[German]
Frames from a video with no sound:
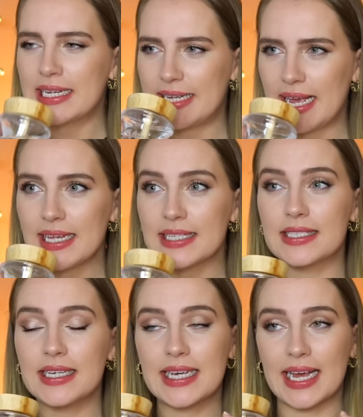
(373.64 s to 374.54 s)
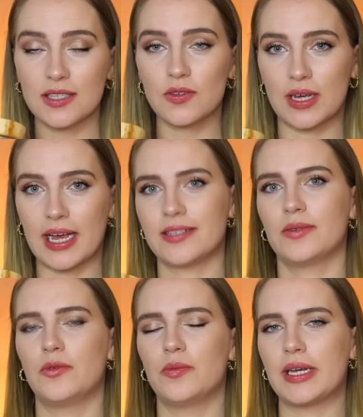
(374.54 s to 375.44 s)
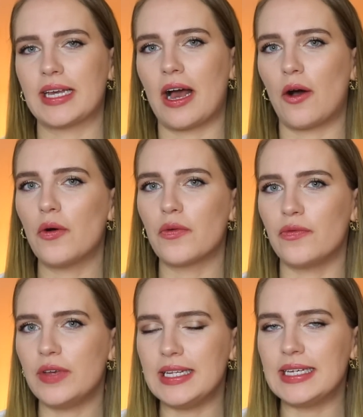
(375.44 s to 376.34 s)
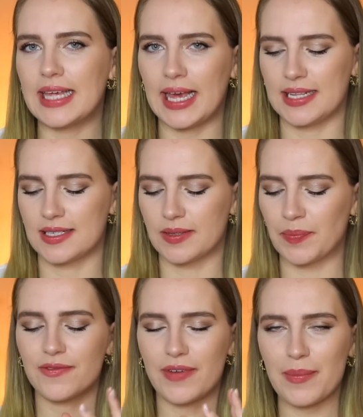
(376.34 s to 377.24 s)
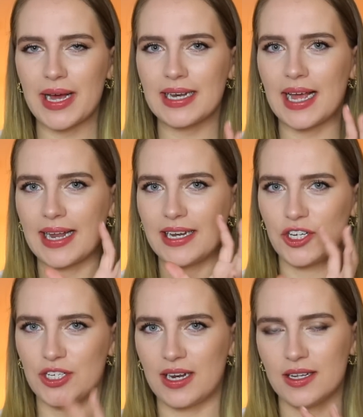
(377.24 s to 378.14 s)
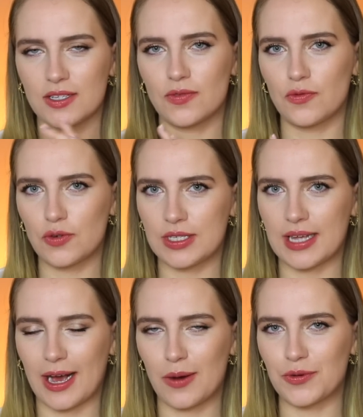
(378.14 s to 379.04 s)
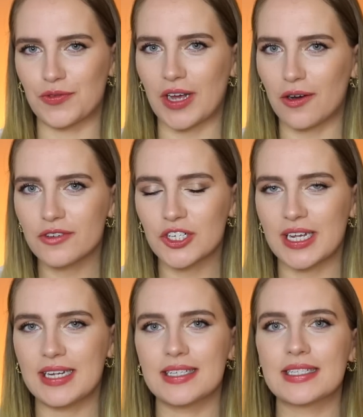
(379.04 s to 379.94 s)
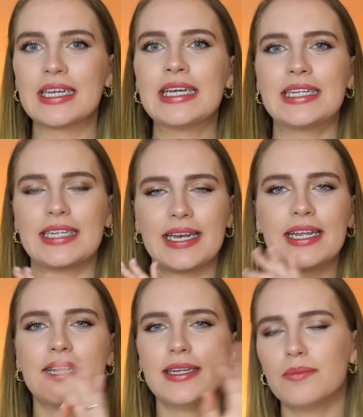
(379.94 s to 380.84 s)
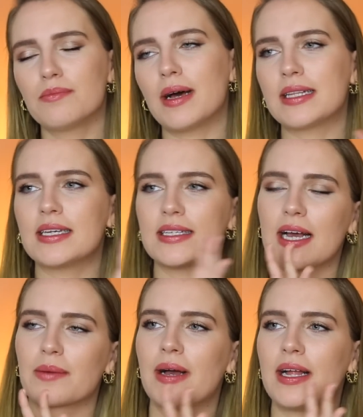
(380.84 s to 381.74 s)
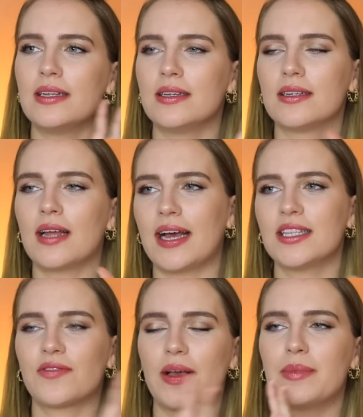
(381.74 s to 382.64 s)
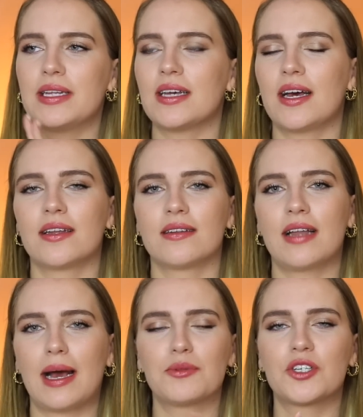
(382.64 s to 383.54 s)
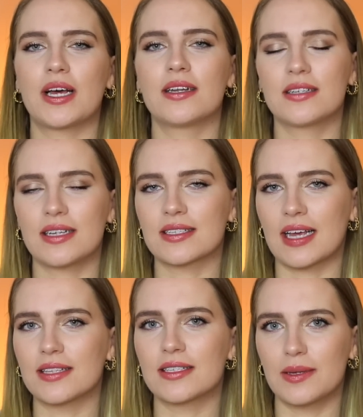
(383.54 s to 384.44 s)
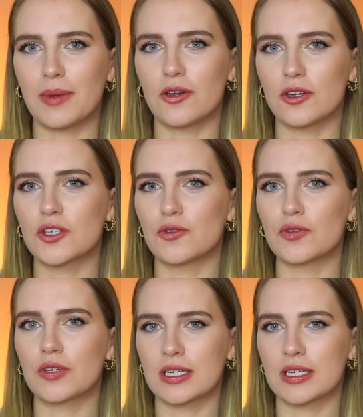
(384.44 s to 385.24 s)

Der ist nicht ganz so krass im Übrigen auch wie die Kerzen. Wenn man an der Stelle ist, wo dieser Raumduft aufgestellt ist, dann nimmt man, ich sag mal, in ein, zwei Metern Abstand das Ganze immer noch schon